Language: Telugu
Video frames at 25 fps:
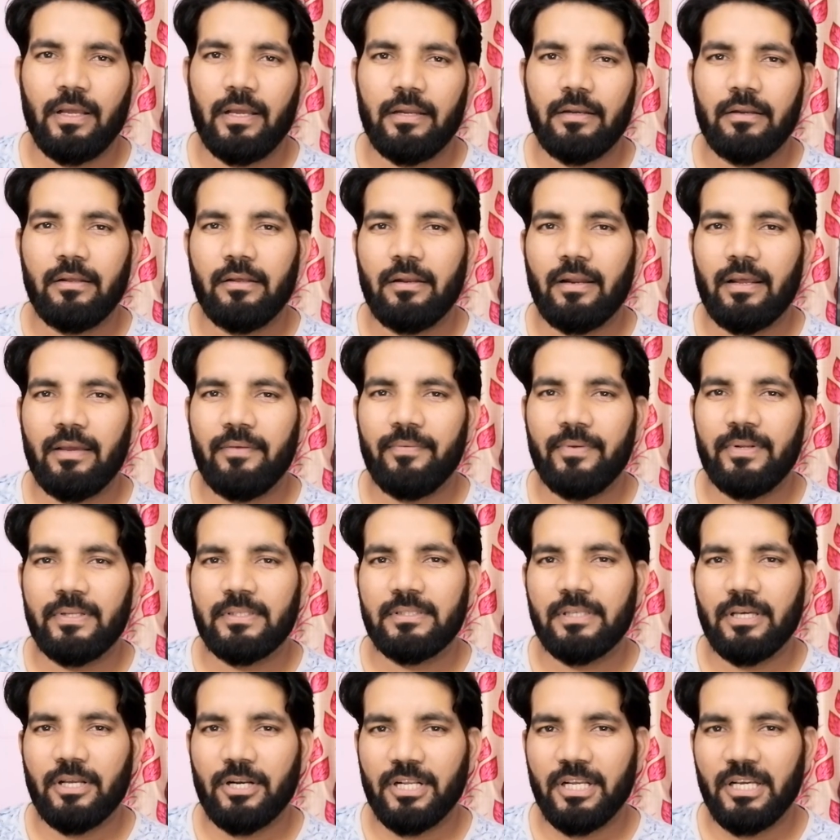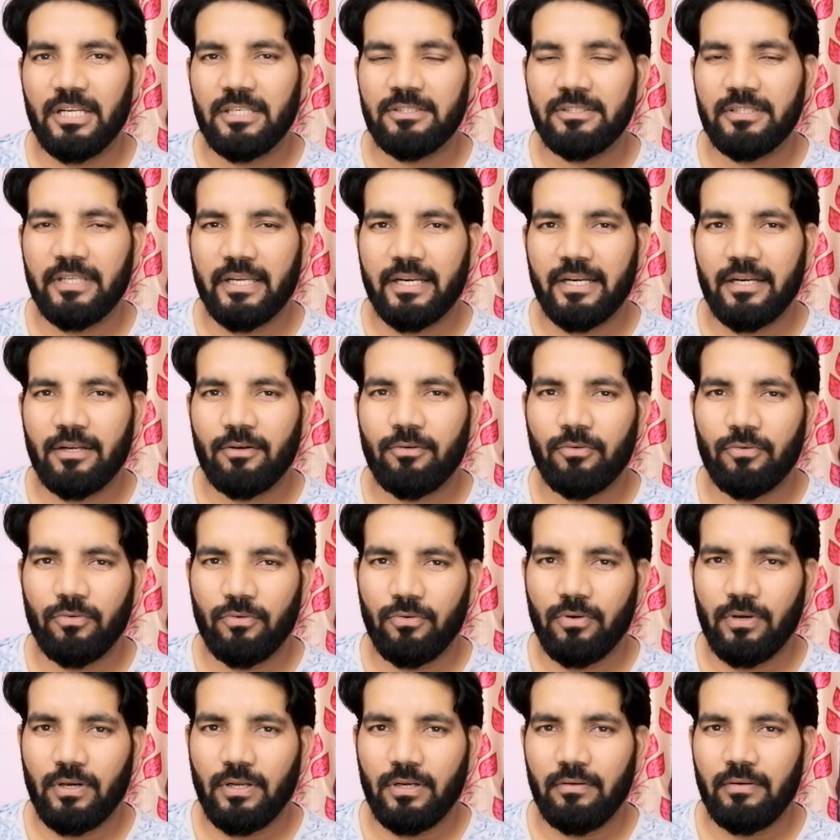అండ్ రైఫిల్స్ ఆర్ గన్స్ ఎక్కడ
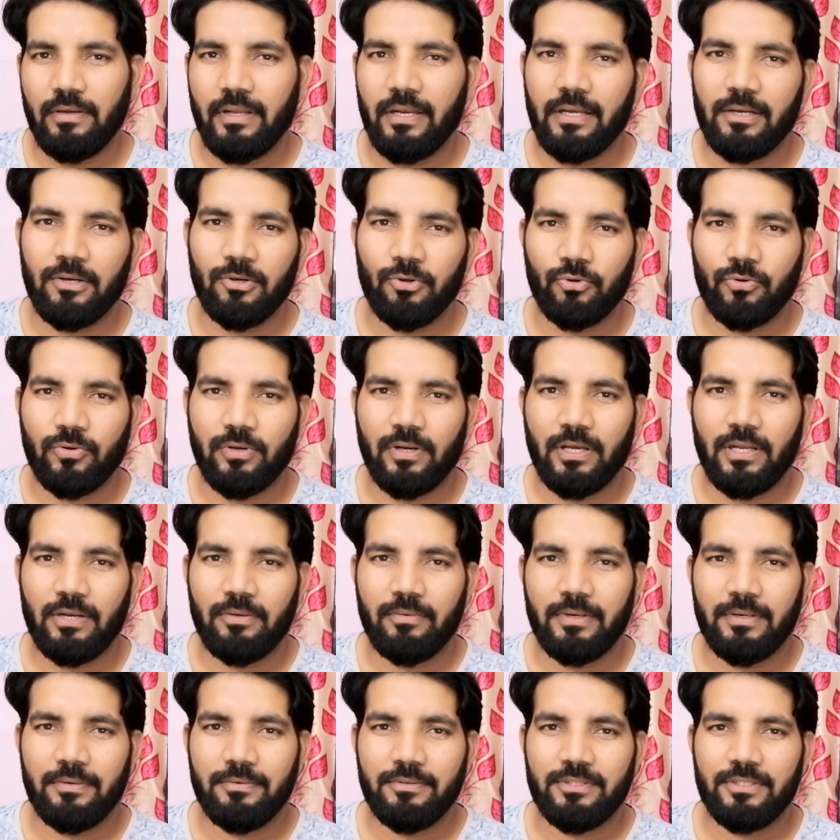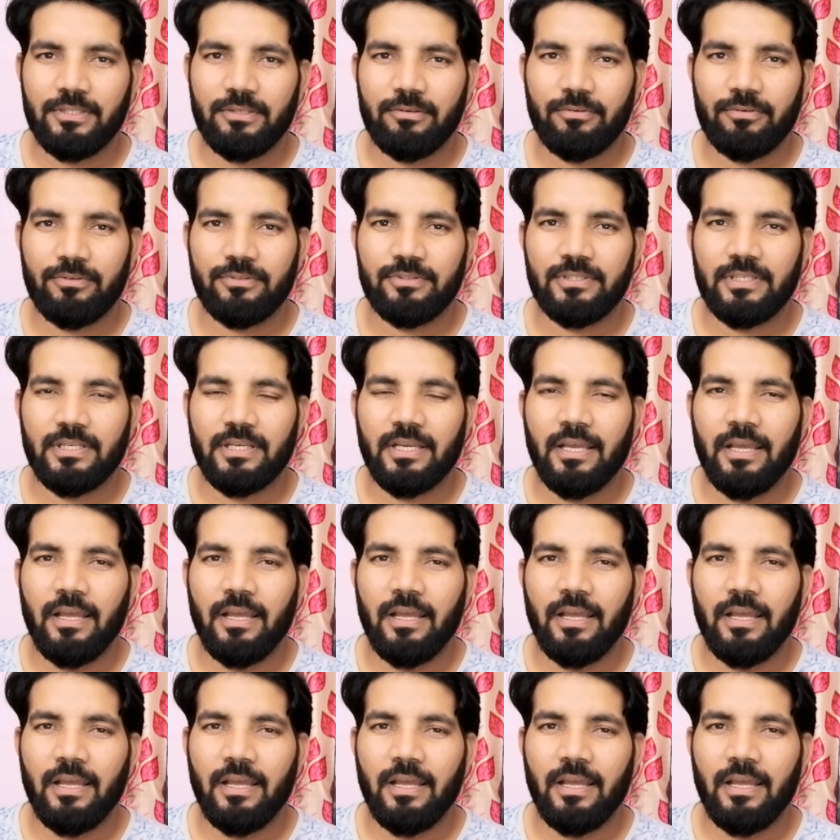కొనుక్కోగలం ఎలా కొనుక్కోగలం అనే విషయం గురించి